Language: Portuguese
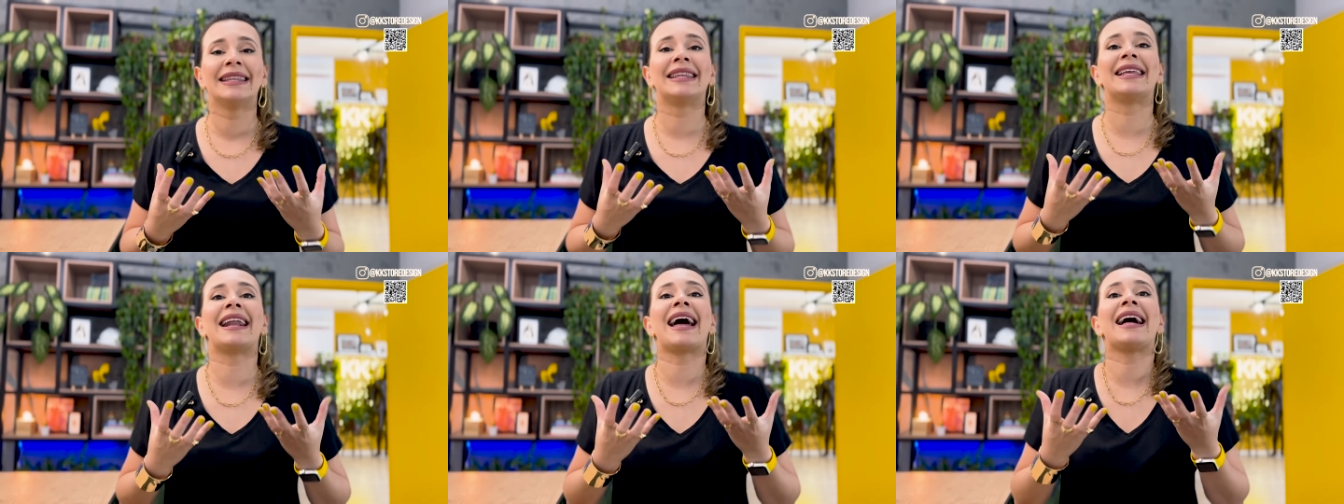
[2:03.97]

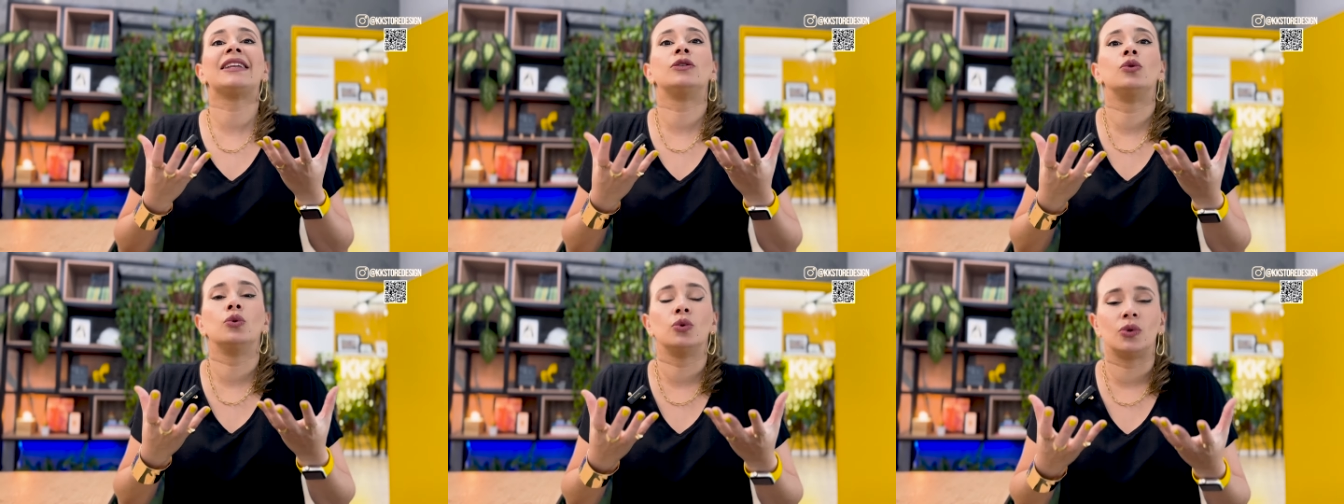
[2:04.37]

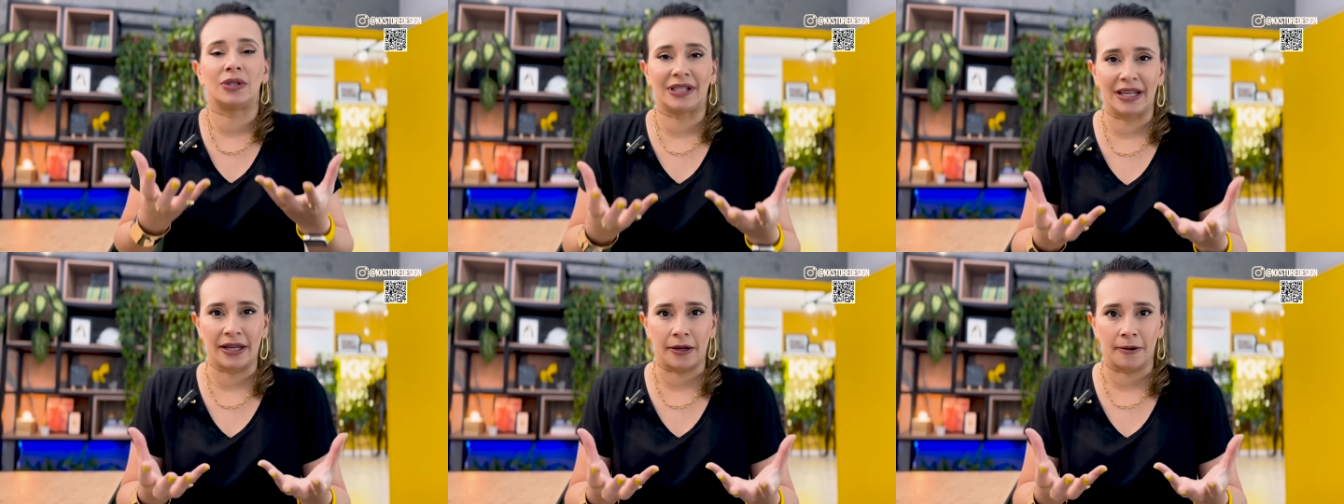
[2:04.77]

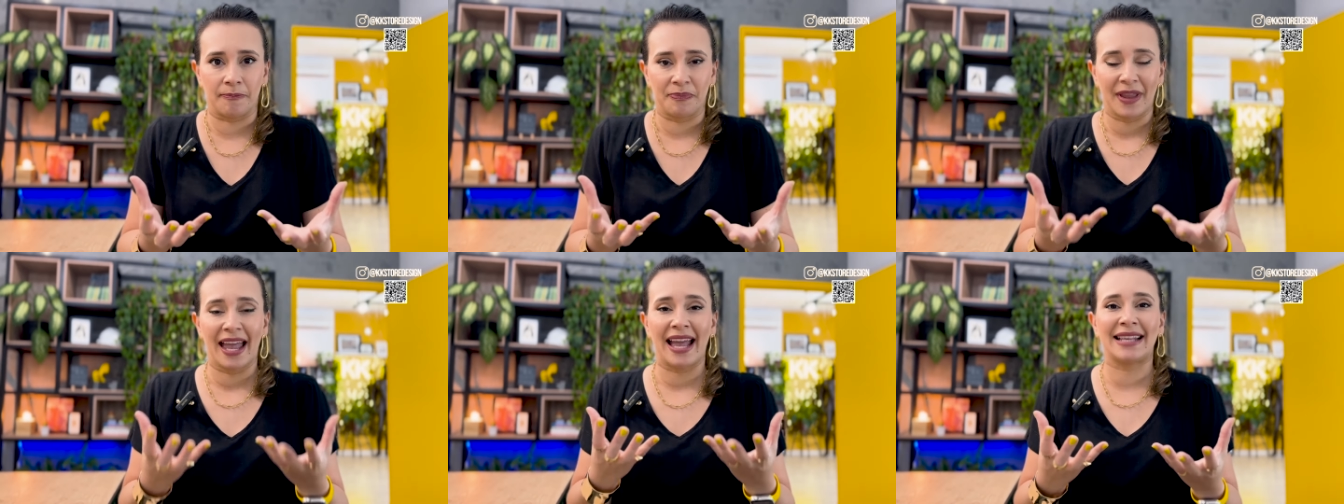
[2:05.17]
traduzir
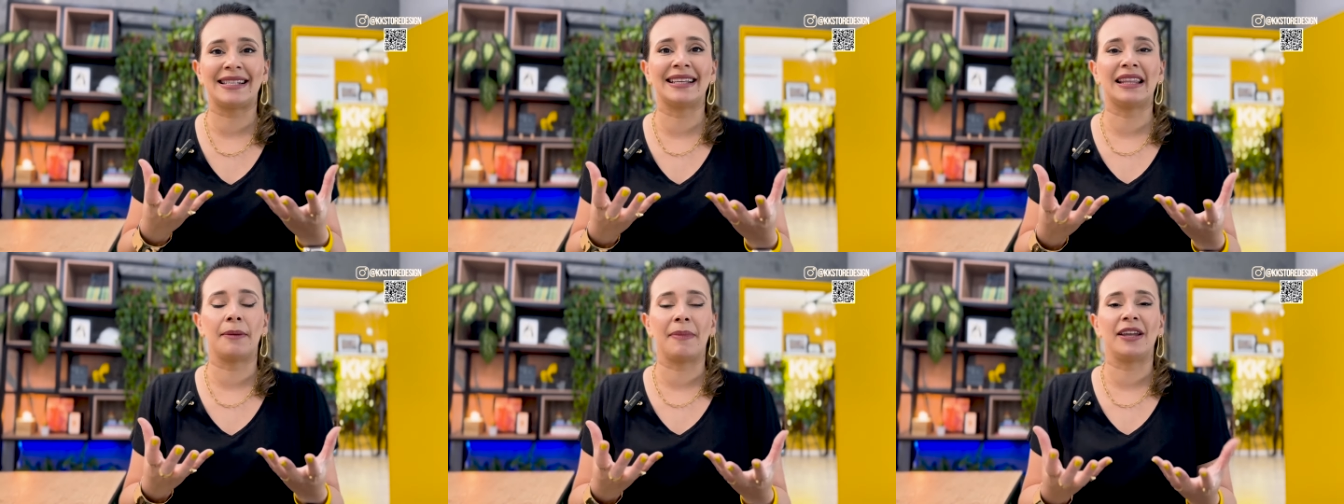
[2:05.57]

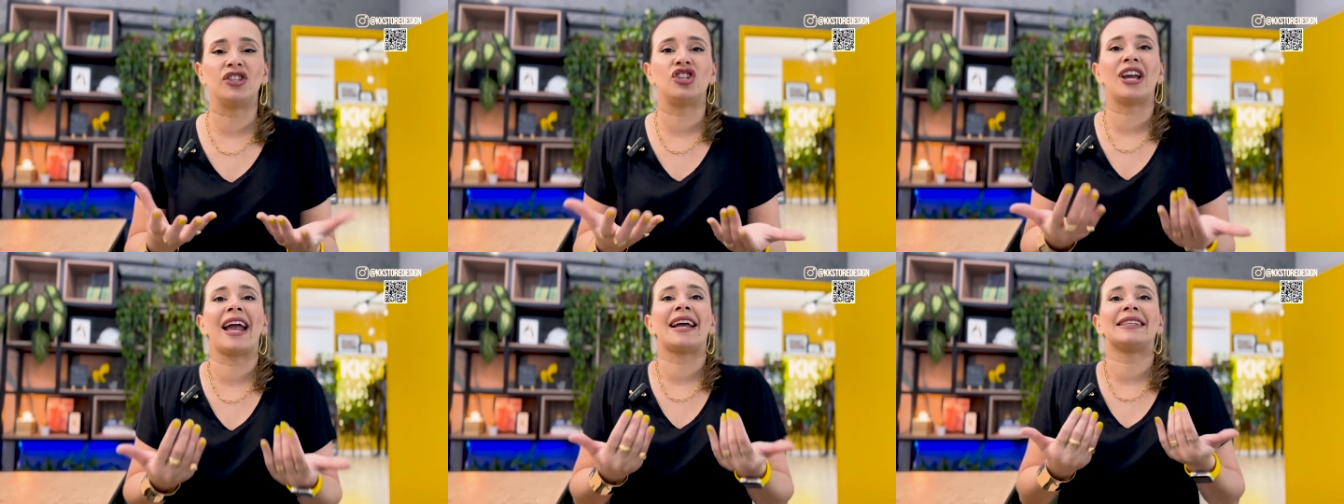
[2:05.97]

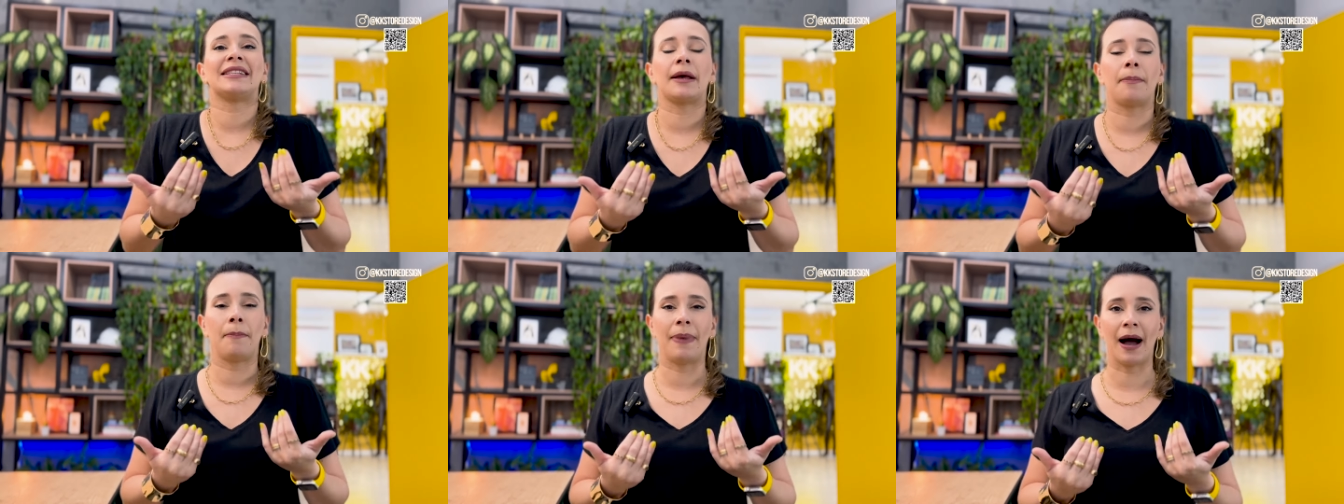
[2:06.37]
exatamente
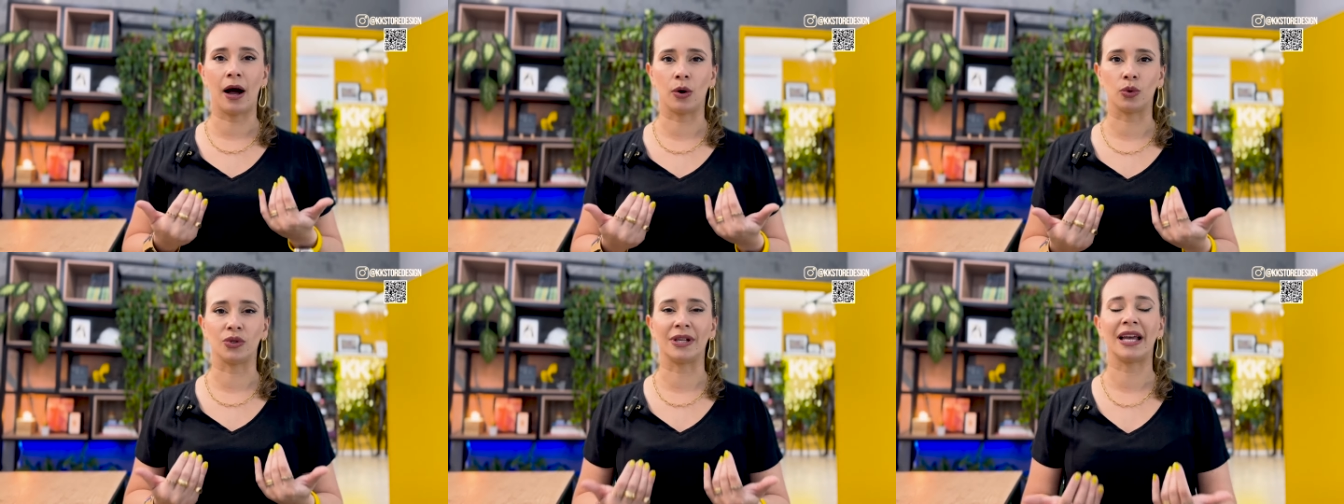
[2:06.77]
essa
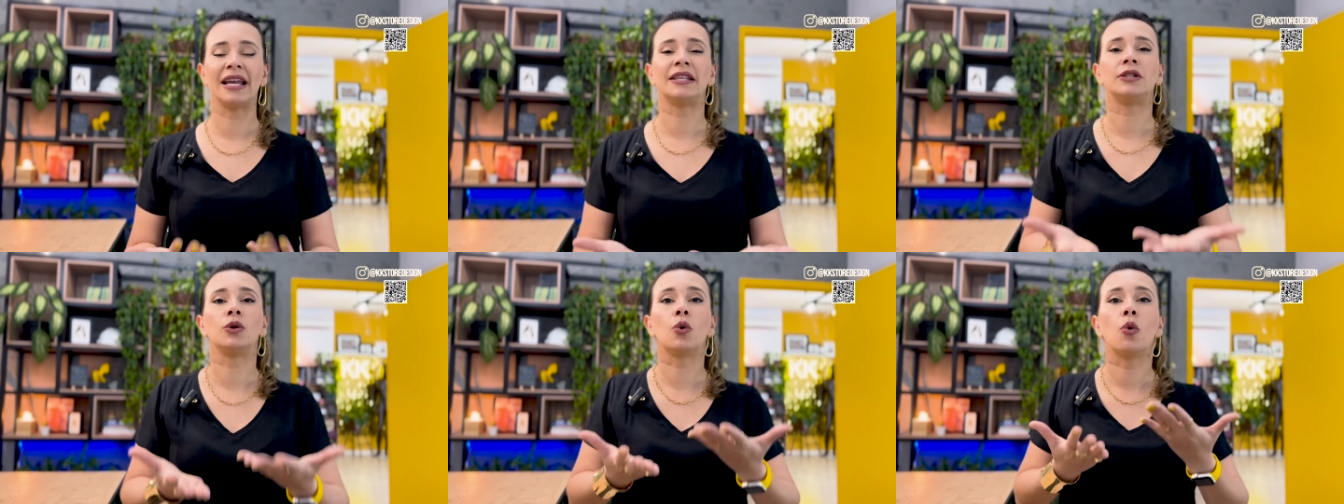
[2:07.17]
pausa,
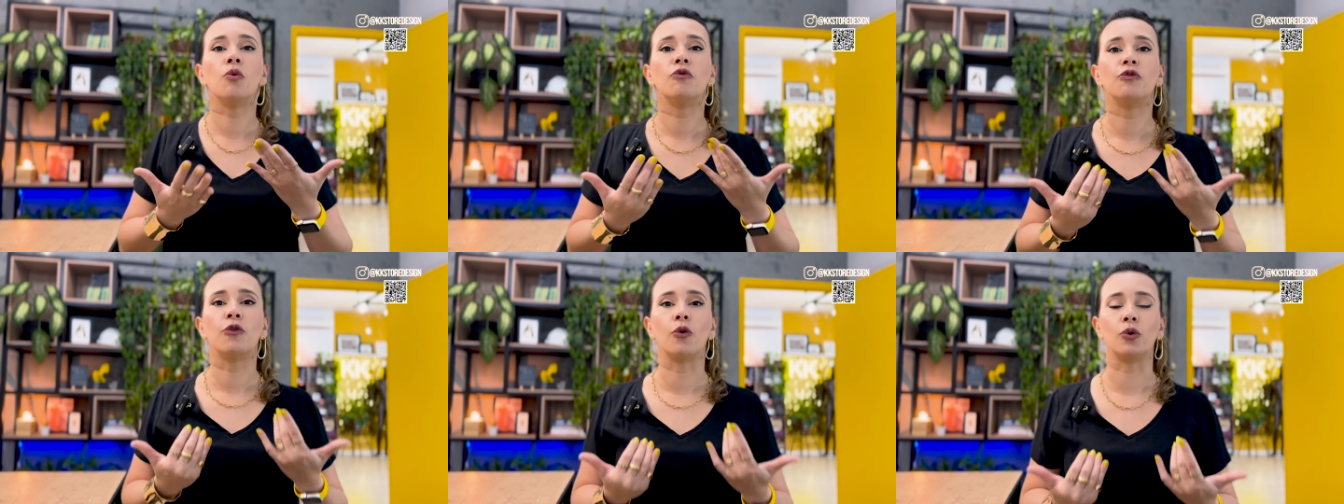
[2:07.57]
esse
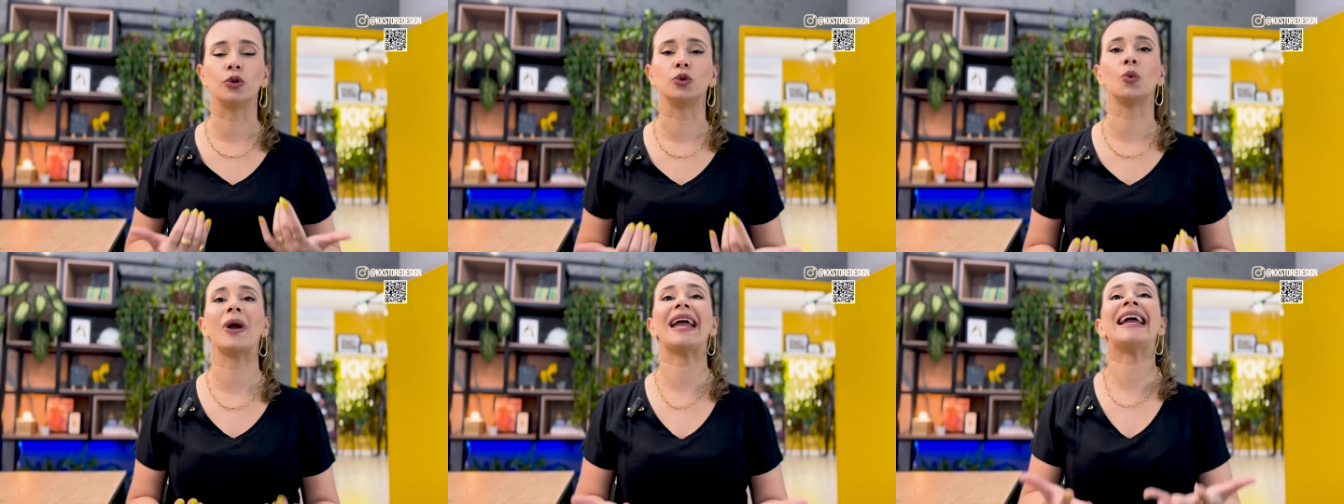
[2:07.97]

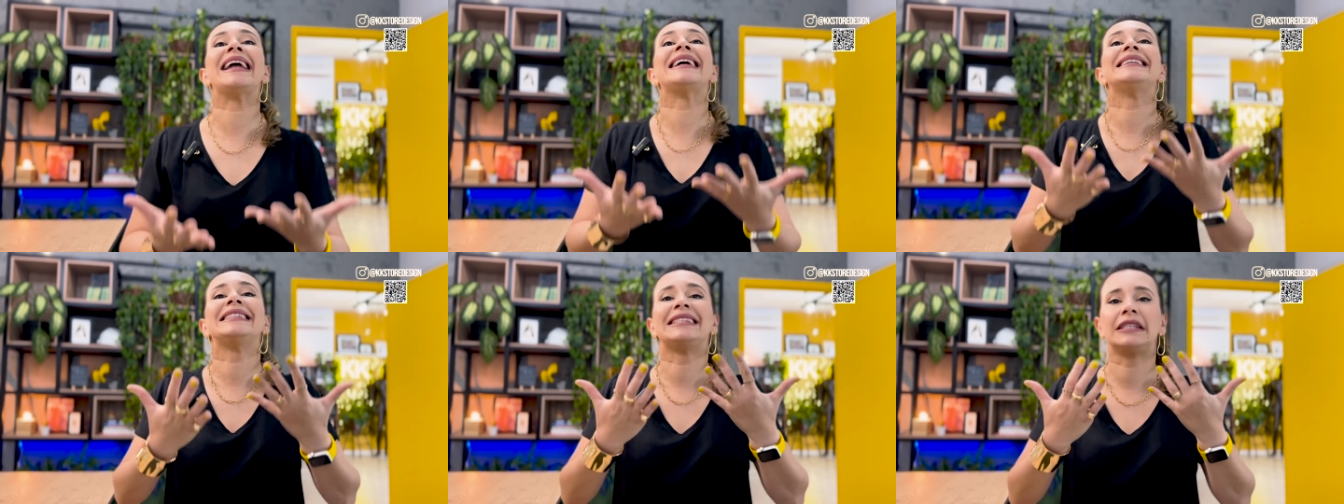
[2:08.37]
conforto,
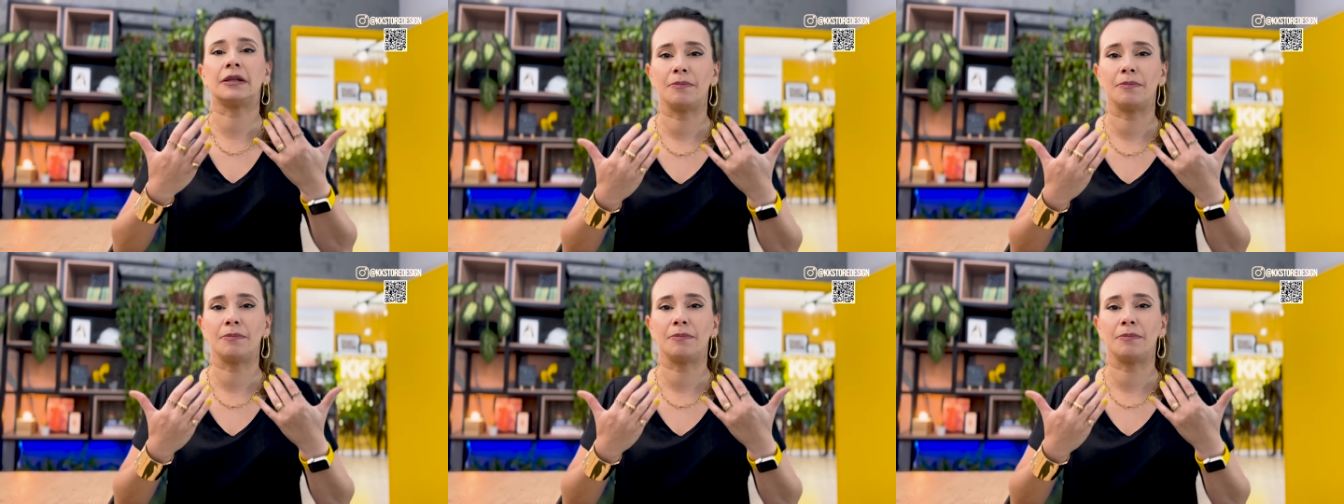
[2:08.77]
esse